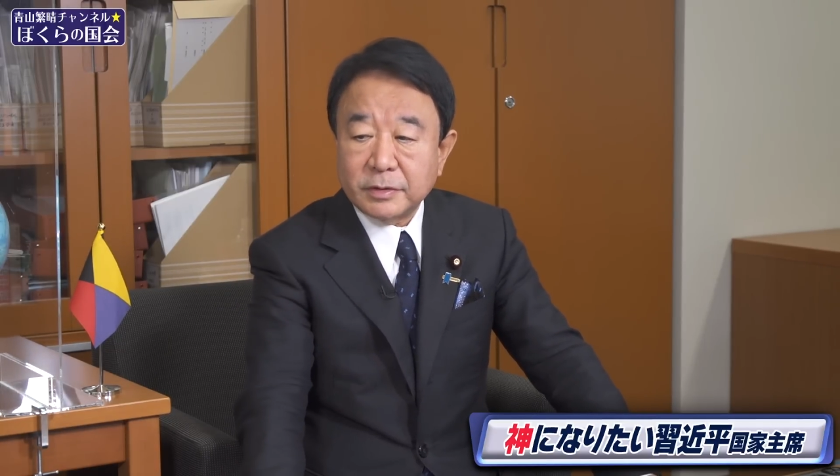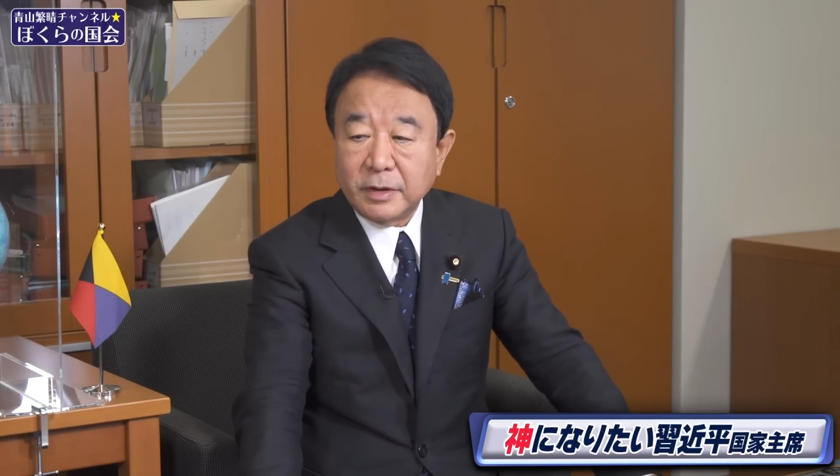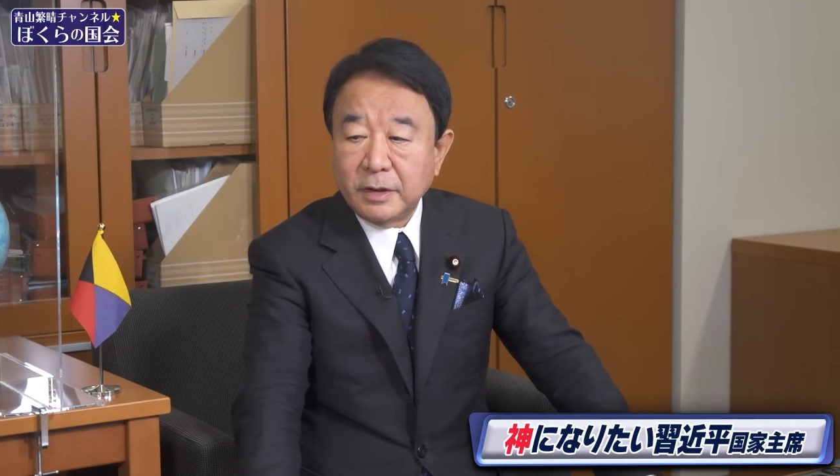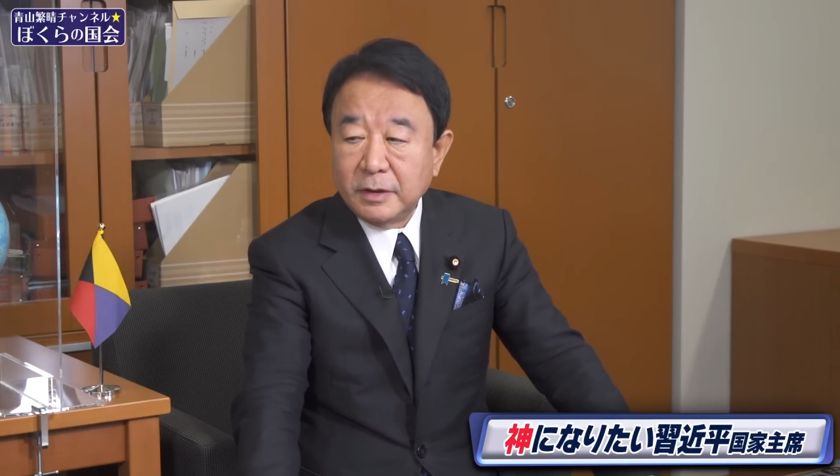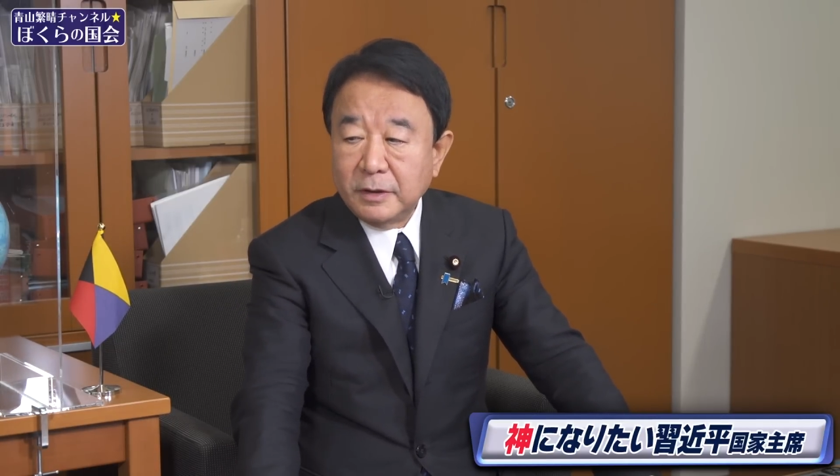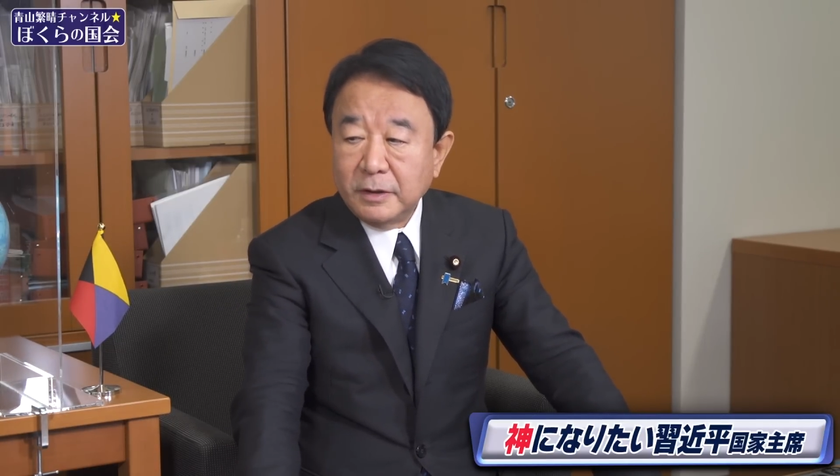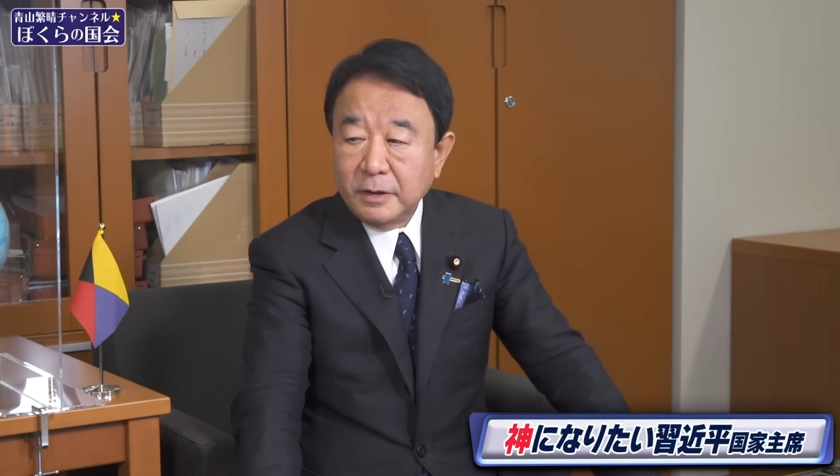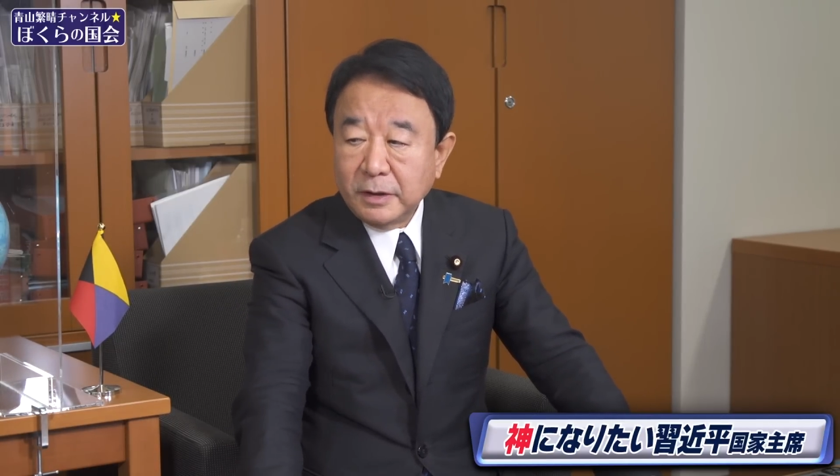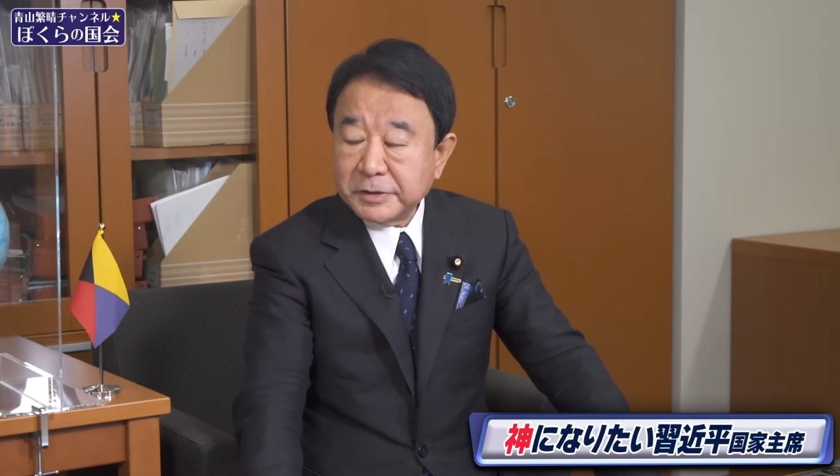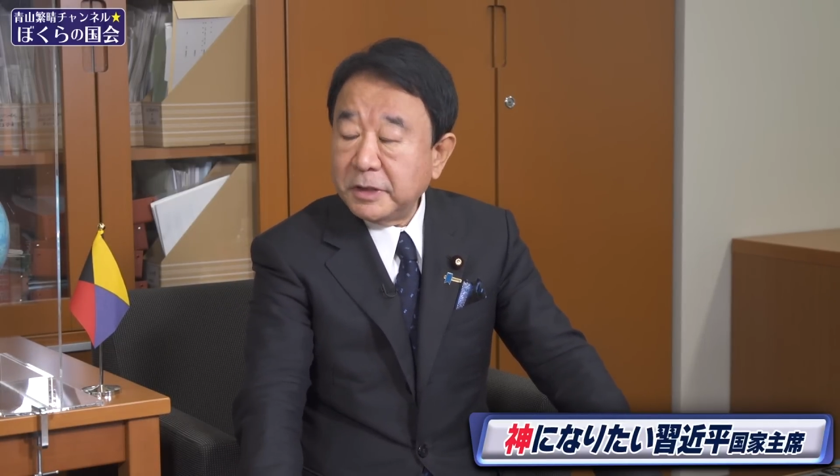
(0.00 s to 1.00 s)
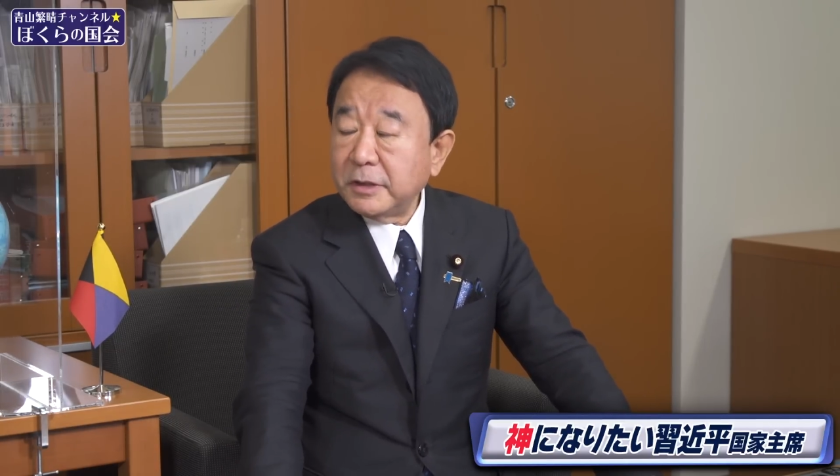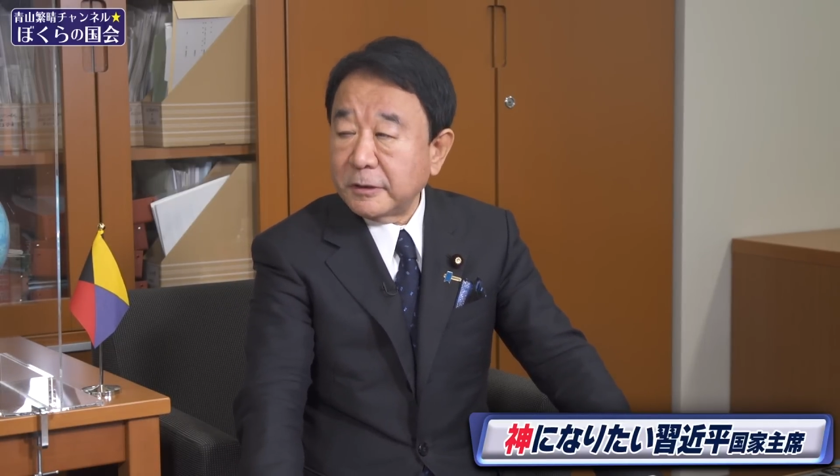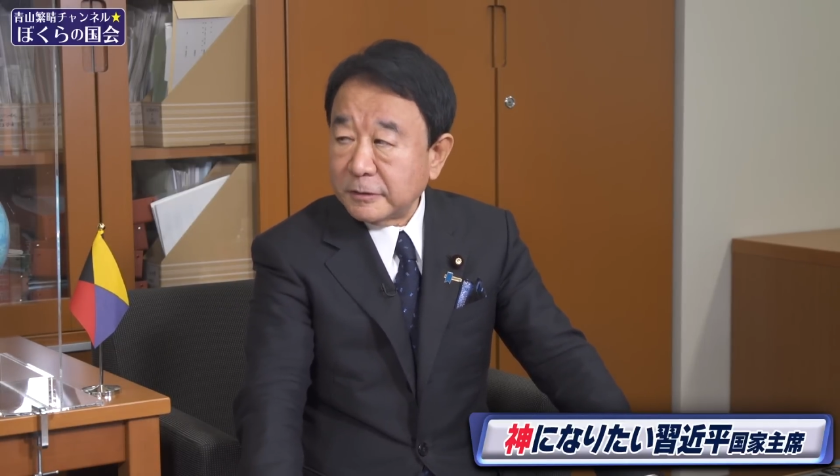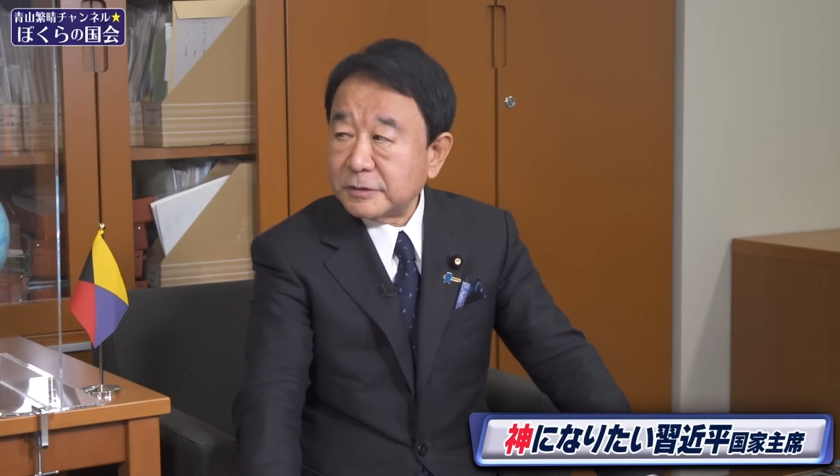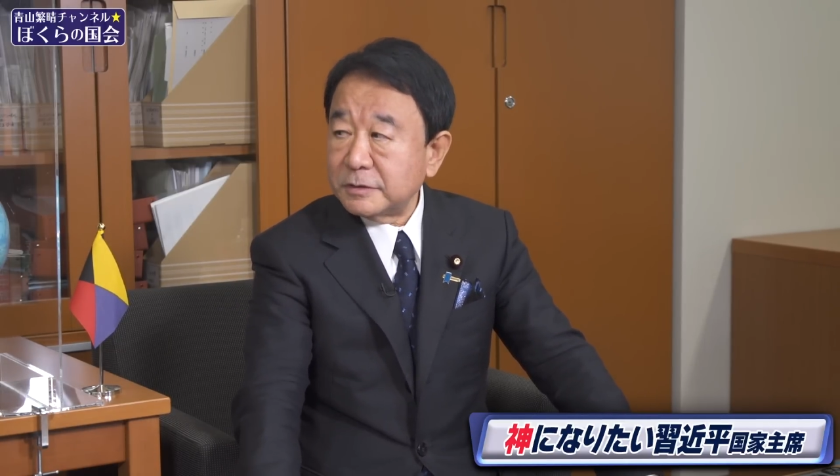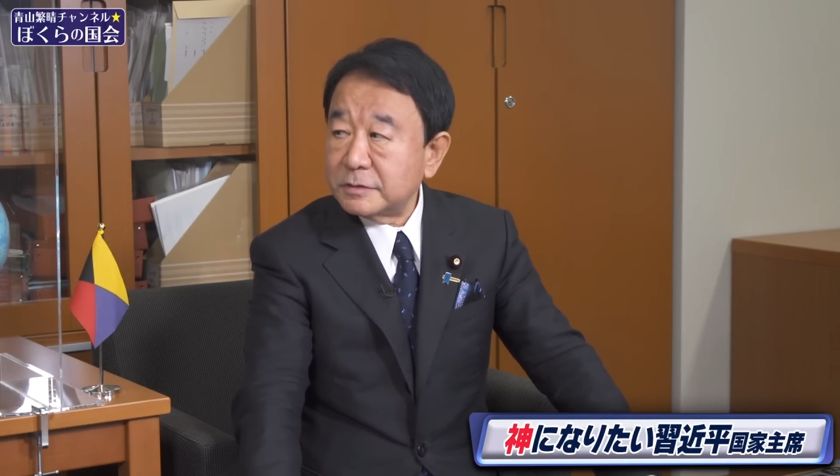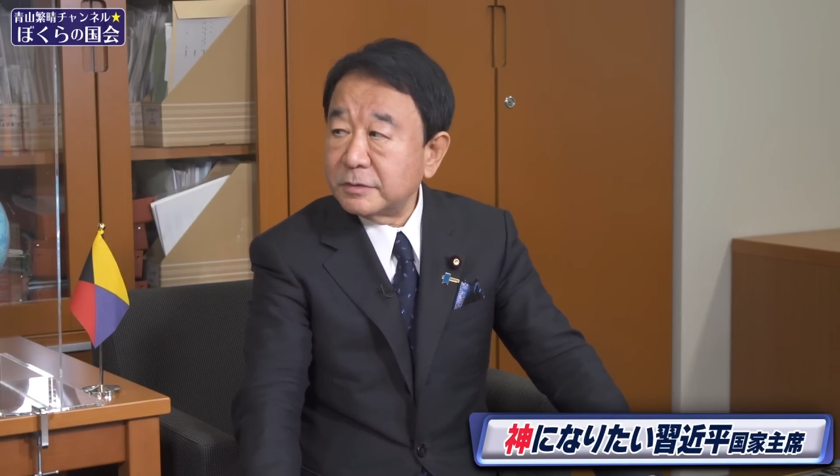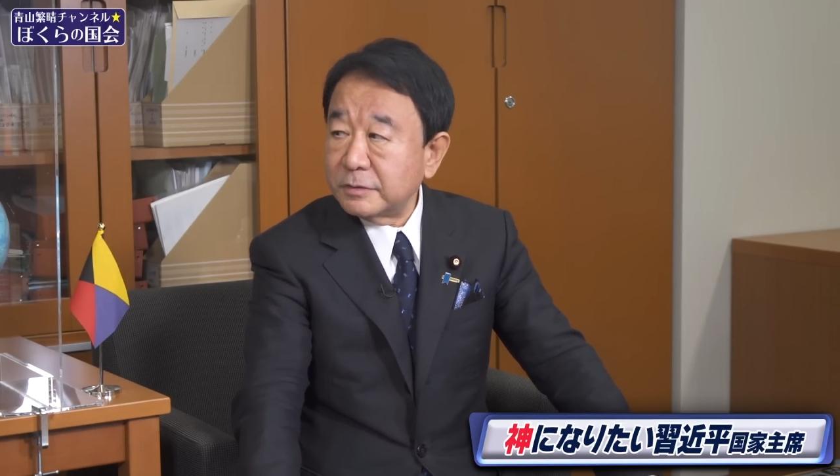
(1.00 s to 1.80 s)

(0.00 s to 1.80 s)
家ではありえない話です